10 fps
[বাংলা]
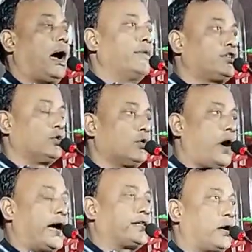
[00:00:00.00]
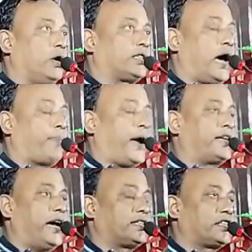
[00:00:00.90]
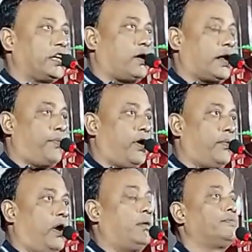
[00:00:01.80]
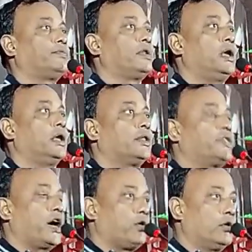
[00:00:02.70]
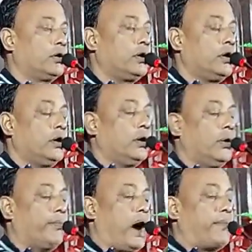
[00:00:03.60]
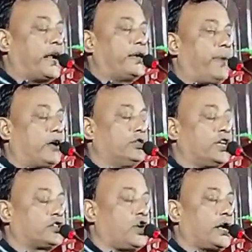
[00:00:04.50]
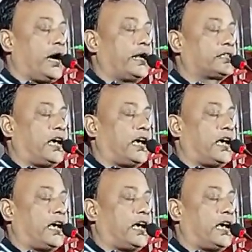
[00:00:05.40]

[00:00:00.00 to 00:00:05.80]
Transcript: আমি শুধু কয়েকটা কথা আর বাকি আছে সে কথা বলবো দেখুন মামাটি মানুষের সরকারের